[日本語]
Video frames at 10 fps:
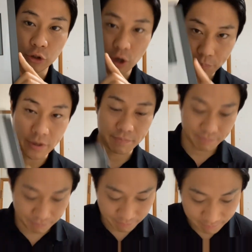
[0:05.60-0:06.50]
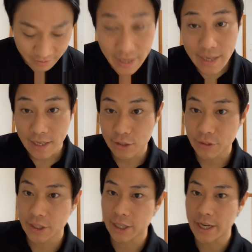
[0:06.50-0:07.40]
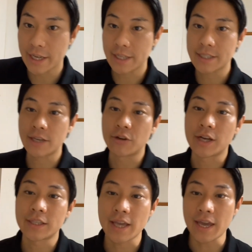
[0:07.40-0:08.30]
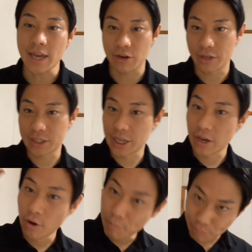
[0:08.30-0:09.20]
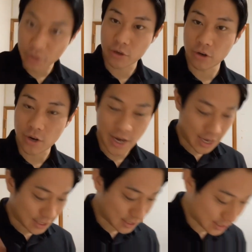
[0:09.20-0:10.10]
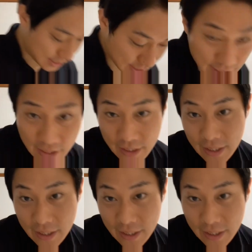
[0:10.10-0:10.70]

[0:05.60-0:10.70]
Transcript: 46分。柏市議会議員選挙に勝って NHK をぶっ壊す